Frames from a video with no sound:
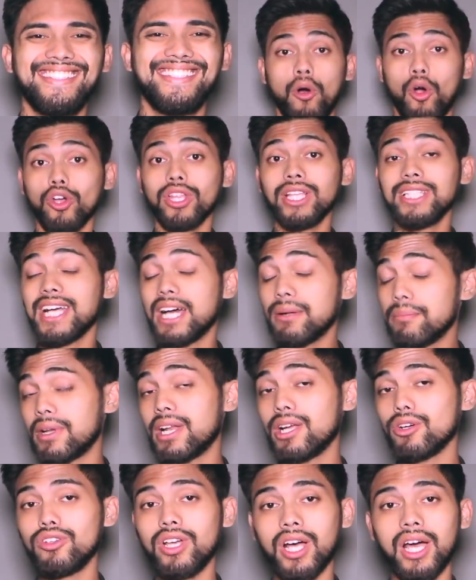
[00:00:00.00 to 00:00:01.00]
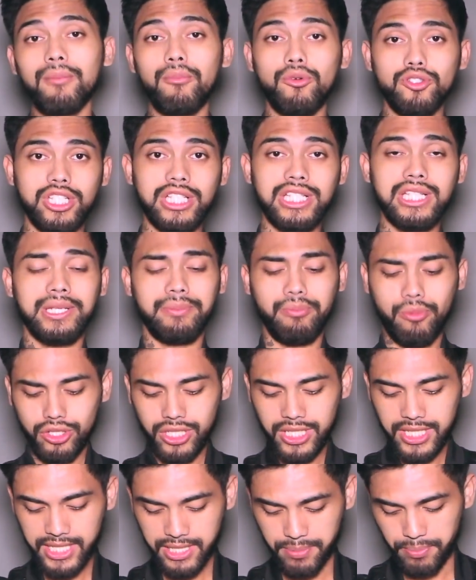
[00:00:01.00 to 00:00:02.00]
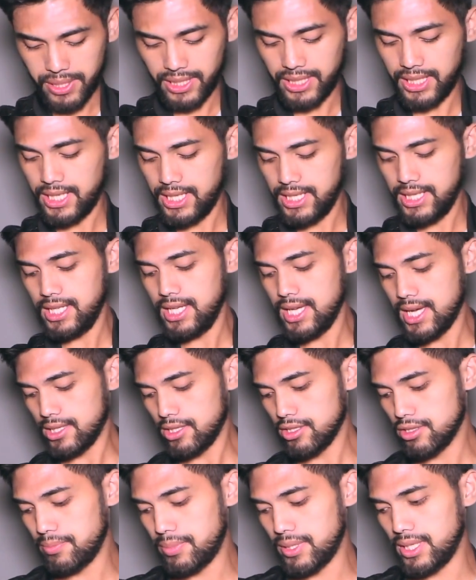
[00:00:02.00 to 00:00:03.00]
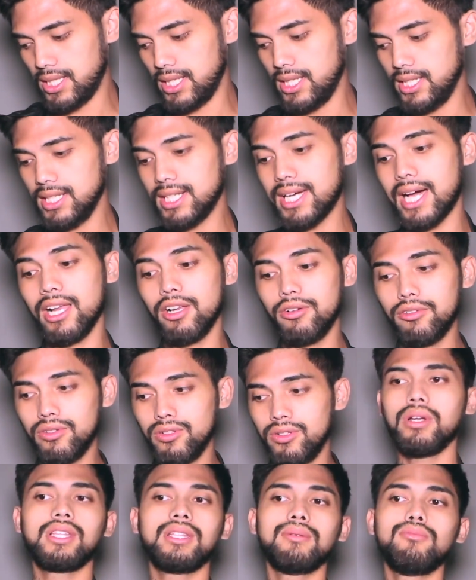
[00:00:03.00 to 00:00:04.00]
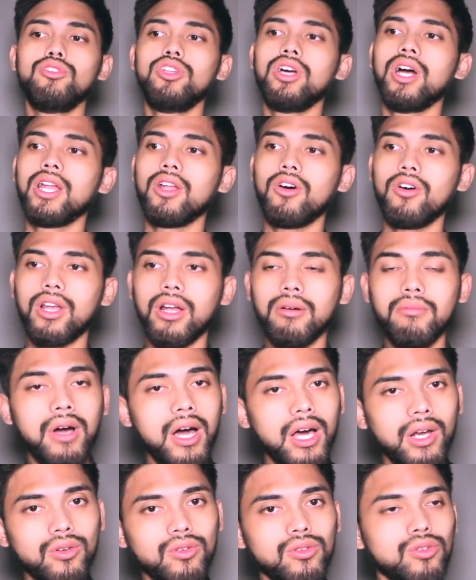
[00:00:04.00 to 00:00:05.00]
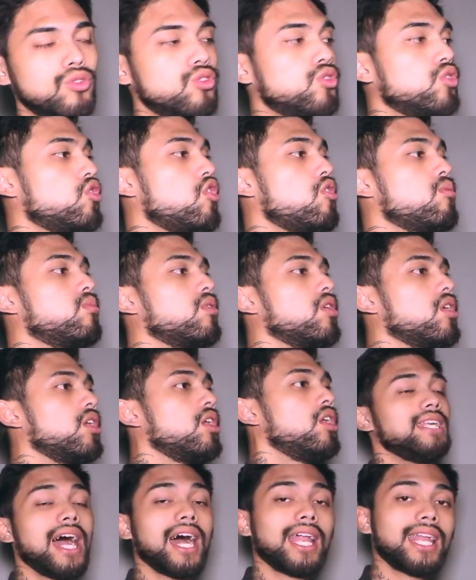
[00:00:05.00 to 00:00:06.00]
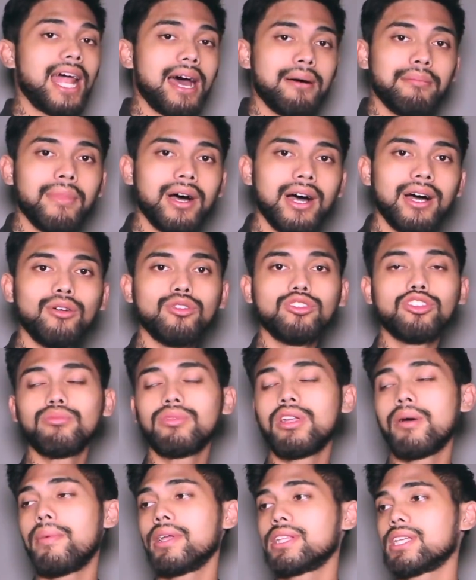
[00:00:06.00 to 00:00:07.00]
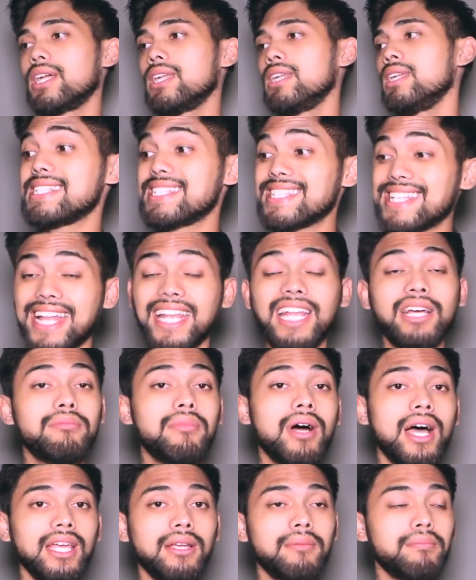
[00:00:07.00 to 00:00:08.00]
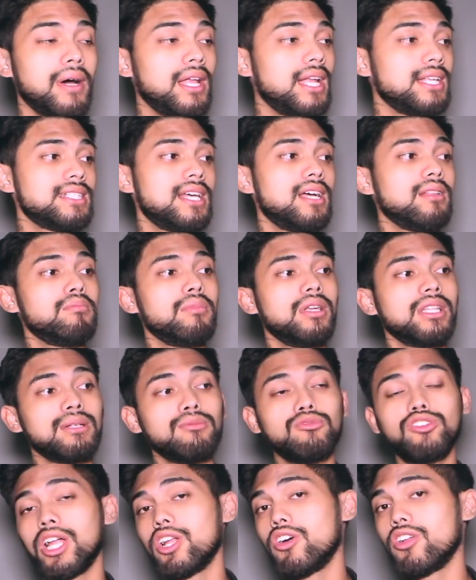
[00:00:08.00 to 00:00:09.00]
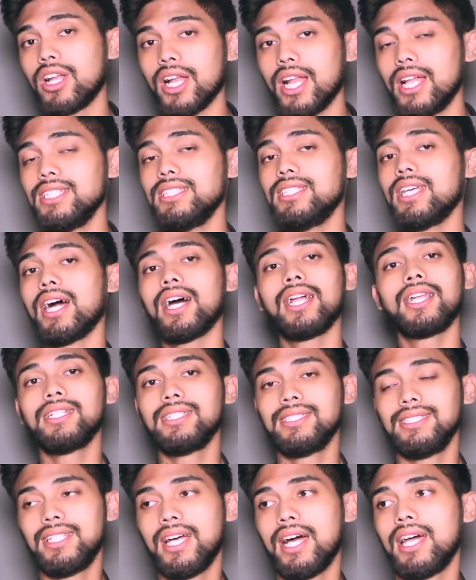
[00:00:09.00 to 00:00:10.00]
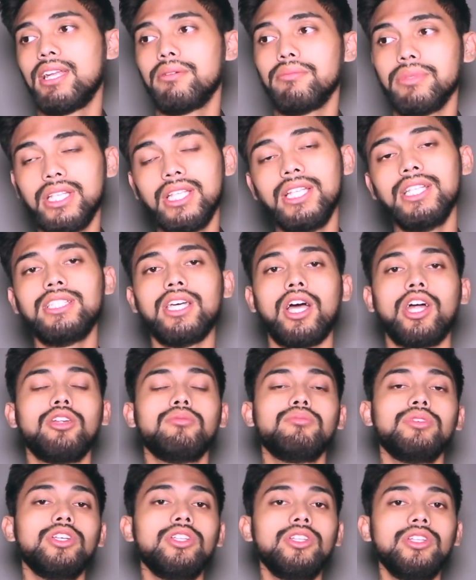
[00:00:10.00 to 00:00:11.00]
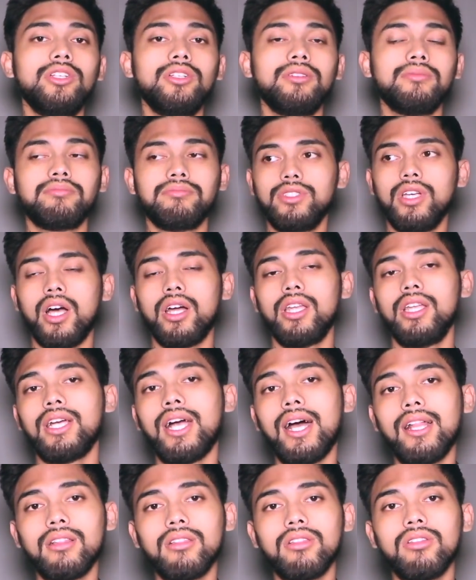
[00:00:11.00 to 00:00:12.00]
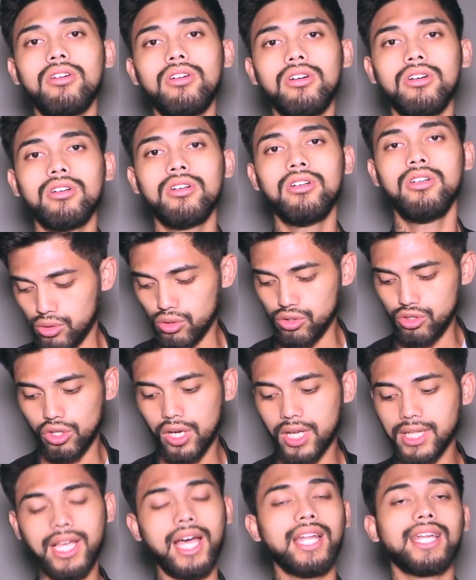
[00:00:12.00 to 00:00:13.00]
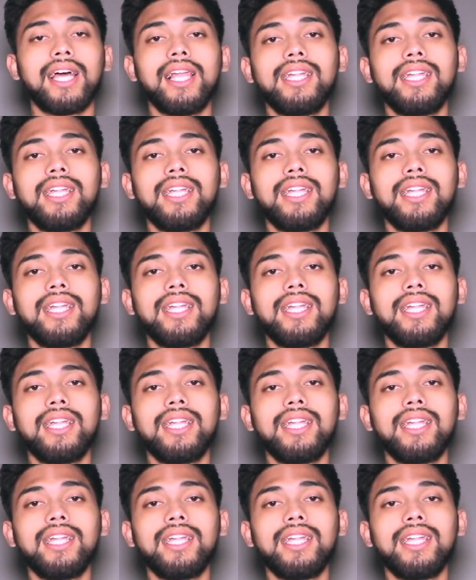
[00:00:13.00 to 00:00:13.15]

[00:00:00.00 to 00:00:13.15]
pokoknya jangan pernah gunakan posisi posisi seperti ini atau seperti ini kalau bertemu dengan orang baru untuk ngobrol yang ramah untuk mendapatkan kesan yang baik pada saat bertemu dengan orang lain jangan jangan yang begini jangan yang begini jangan di kantong tunjukkan tangan